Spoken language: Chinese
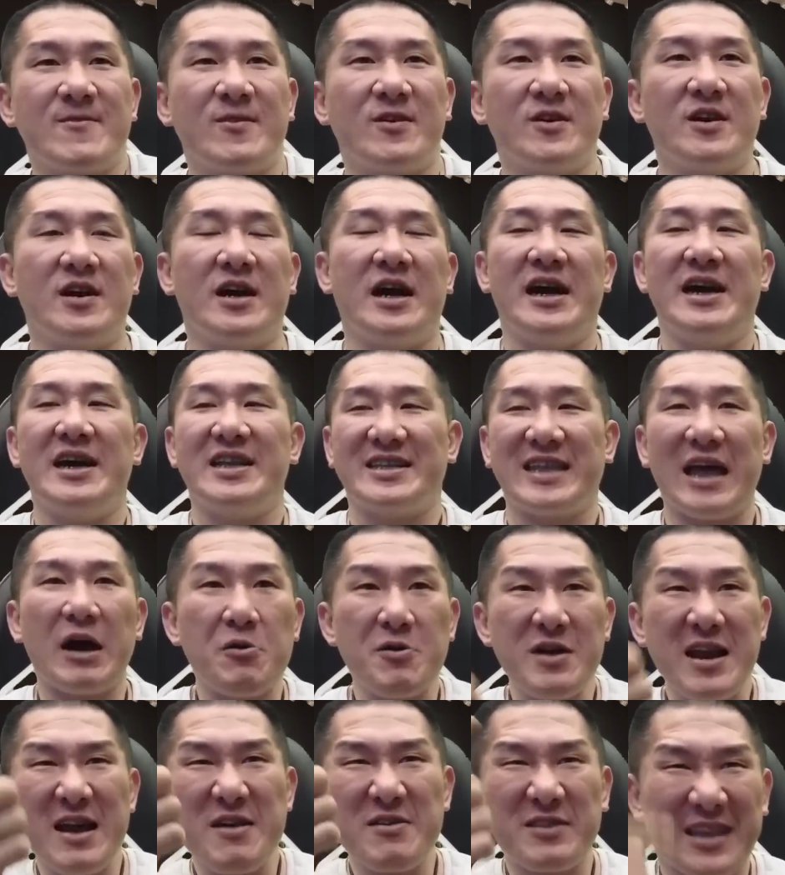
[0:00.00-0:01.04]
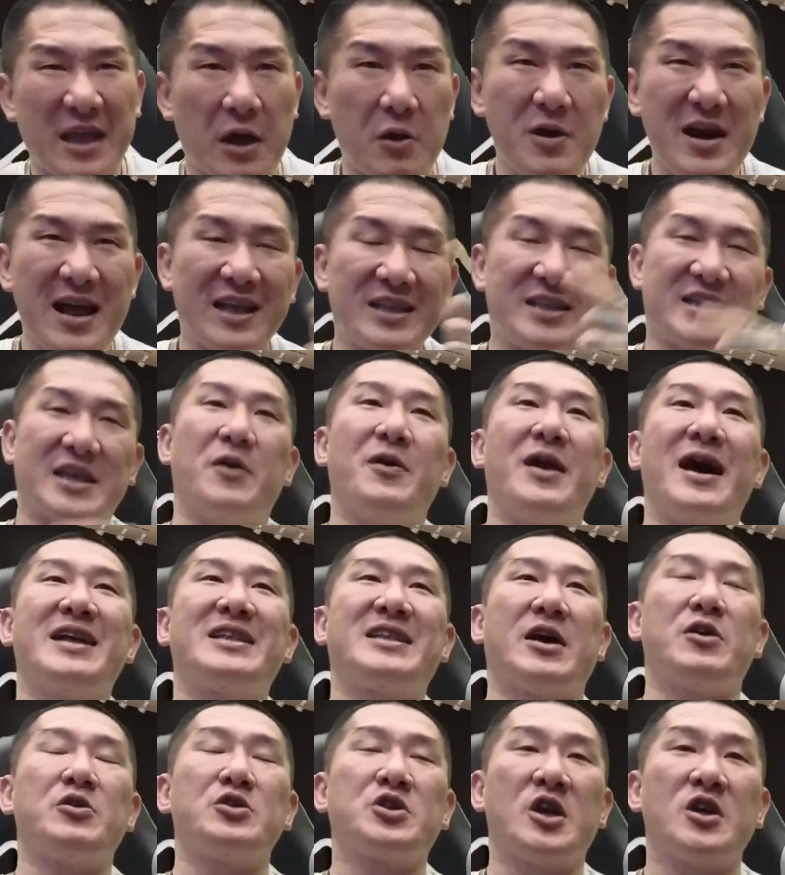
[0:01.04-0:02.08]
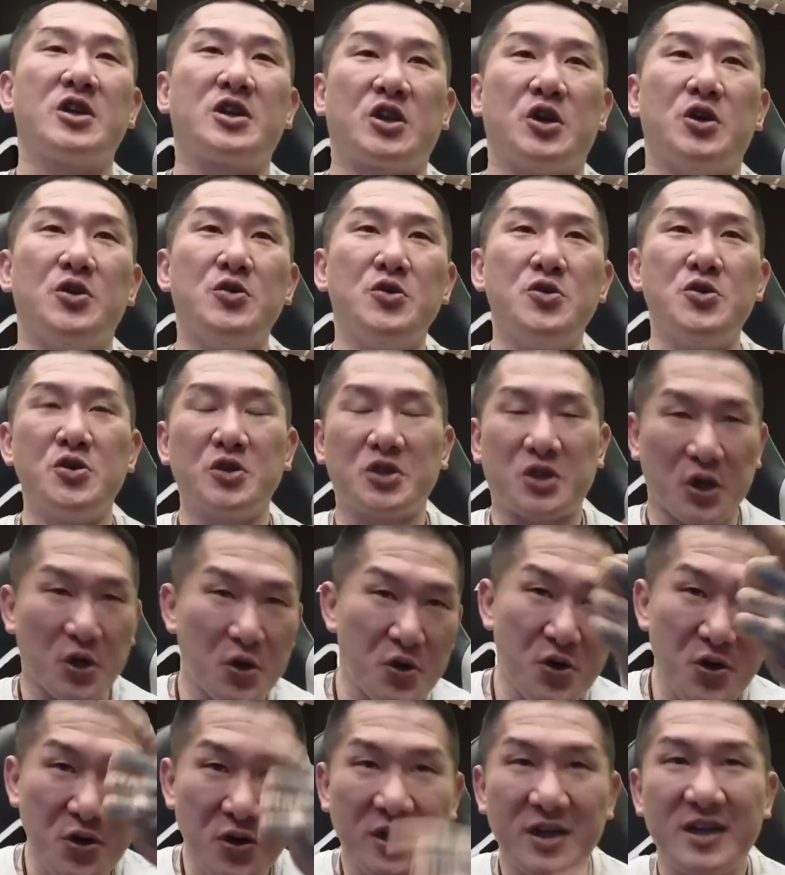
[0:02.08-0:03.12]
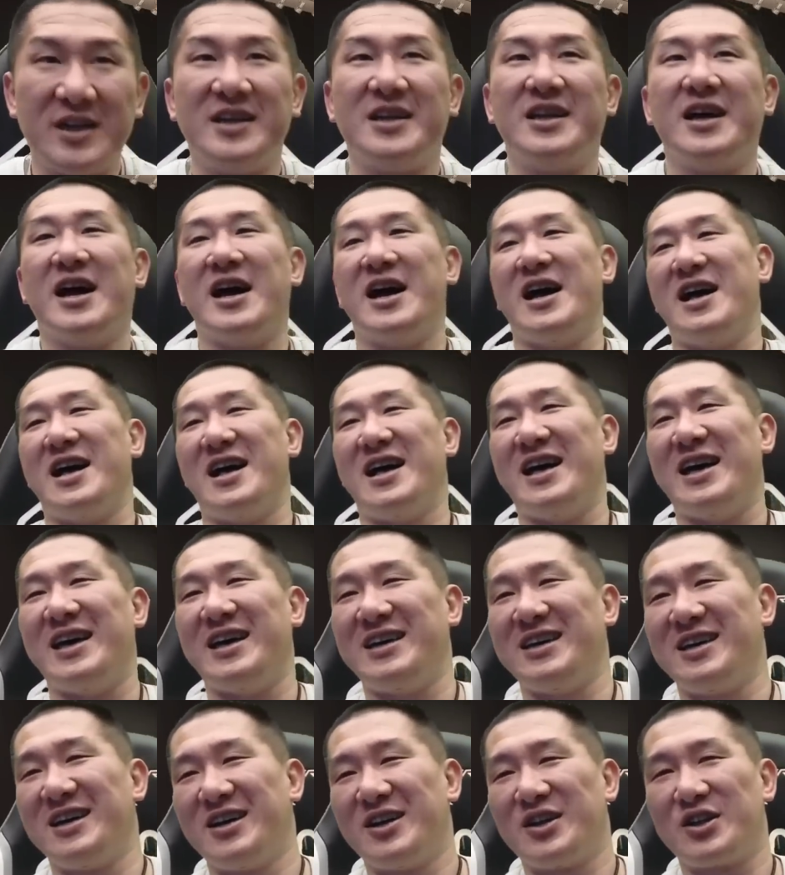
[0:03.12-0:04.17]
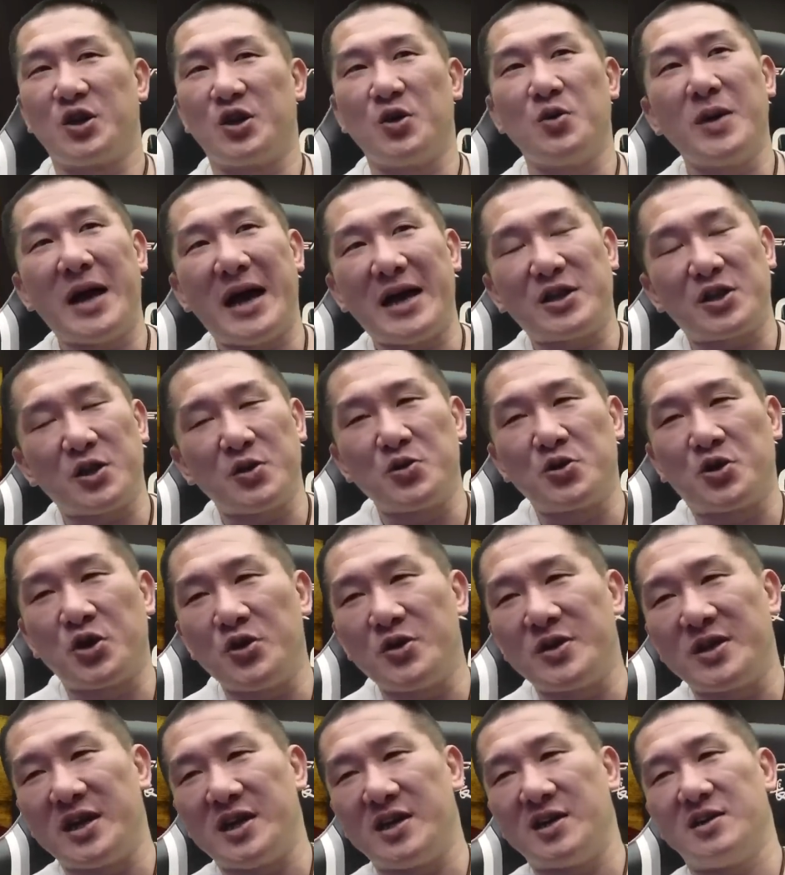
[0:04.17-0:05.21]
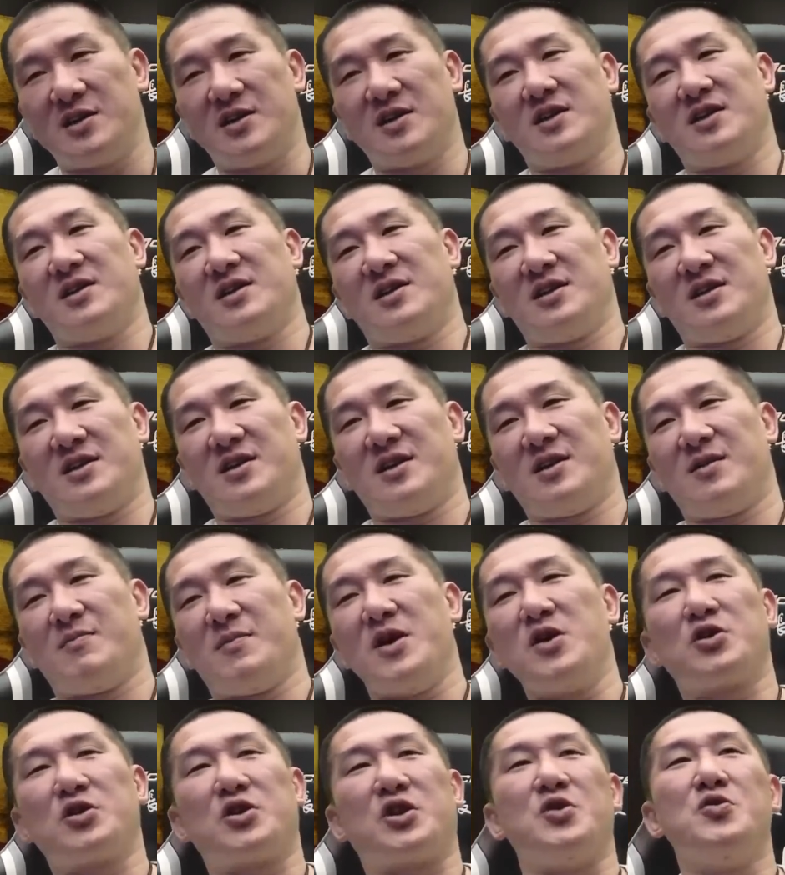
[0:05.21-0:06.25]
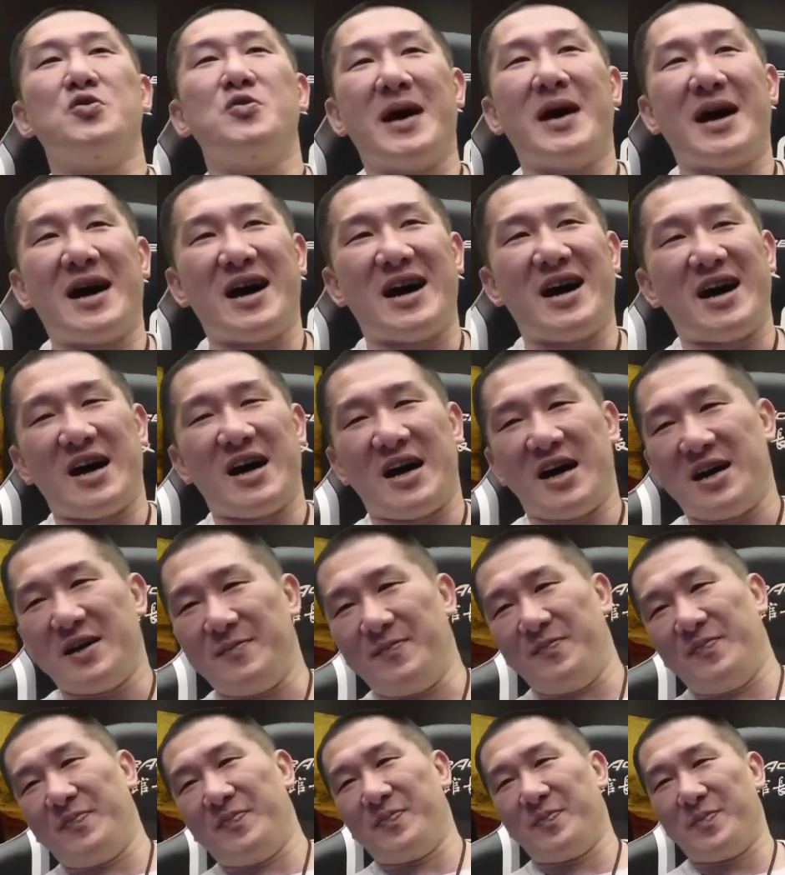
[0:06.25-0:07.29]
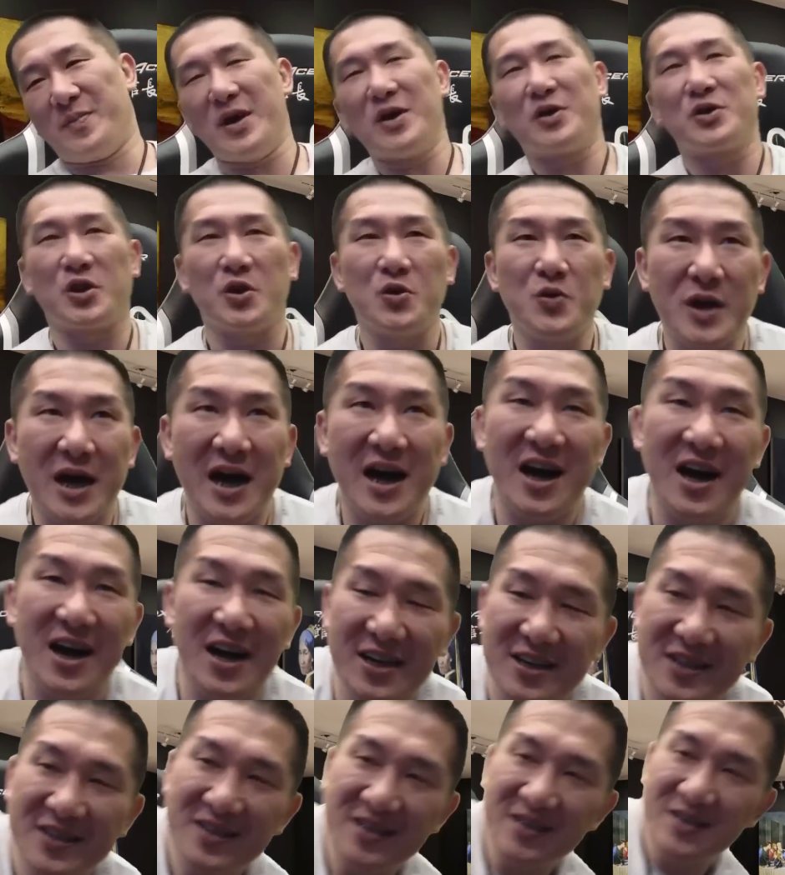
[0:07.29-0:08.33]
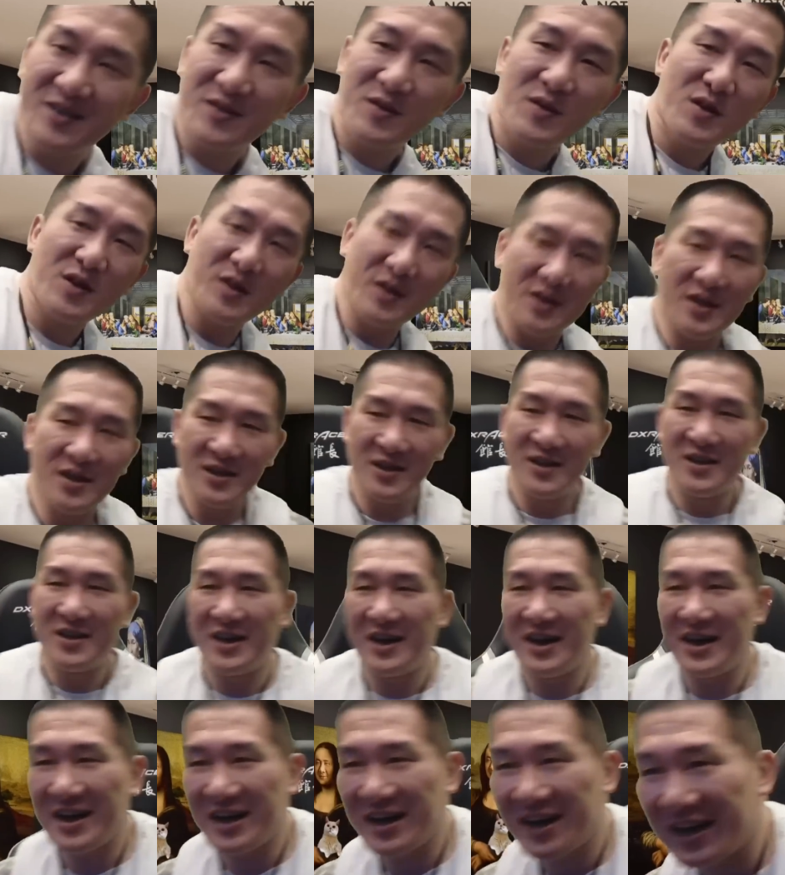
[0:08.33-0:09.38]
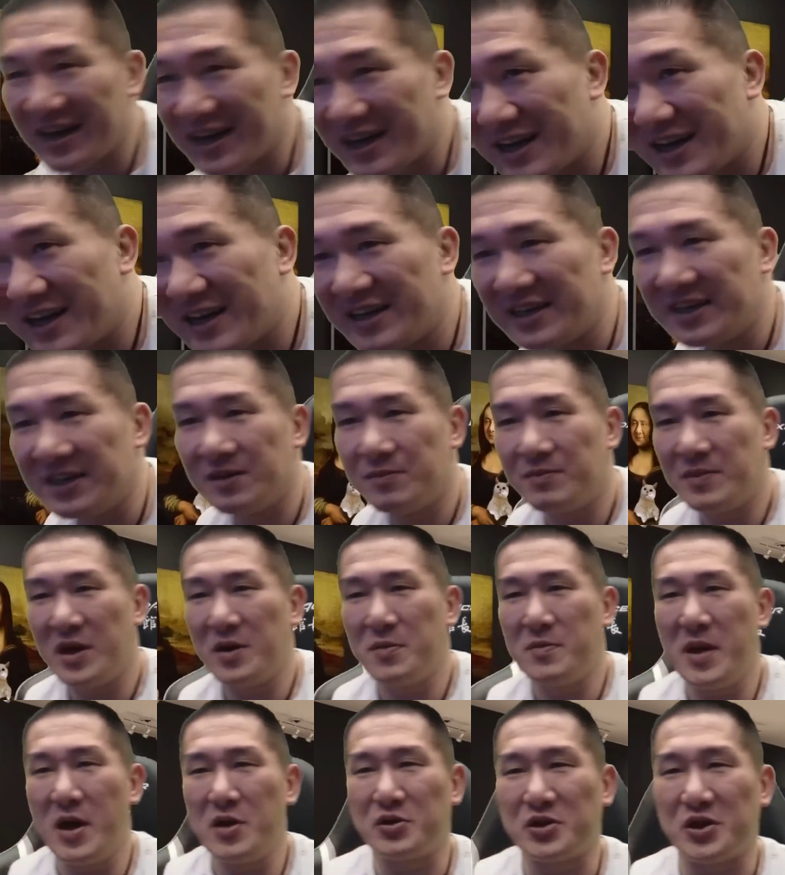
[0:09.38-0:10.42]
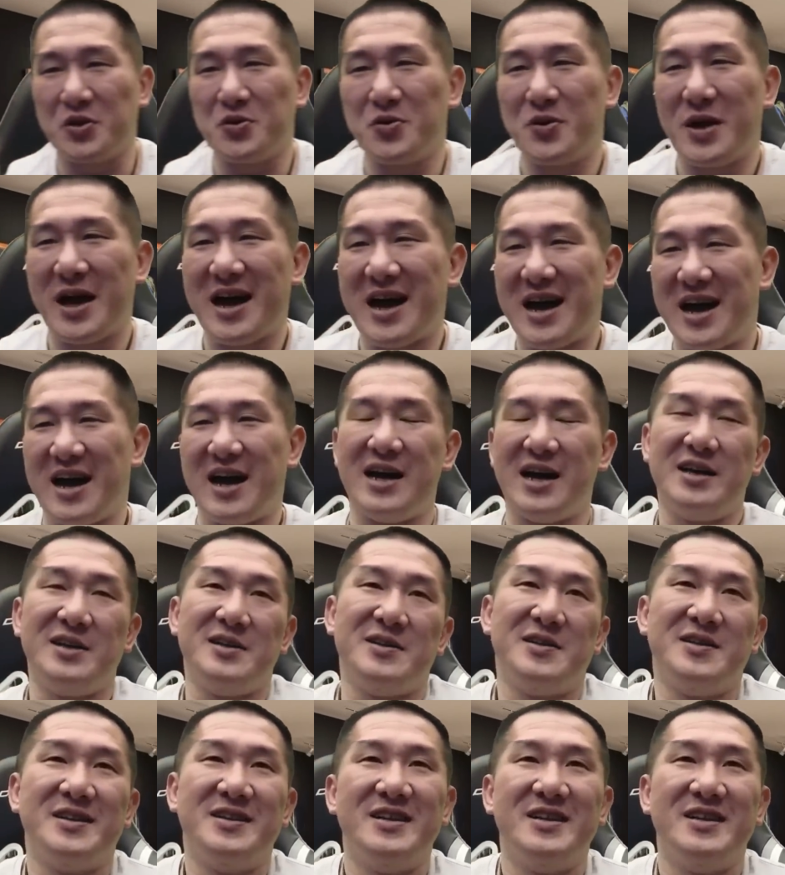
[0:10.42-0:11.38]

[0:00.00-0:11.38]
哎掉啦掉啦掉来掉去丢丢哎丢来丢去的，没有丢吗？没有丢啦，哎没有没有丢啦。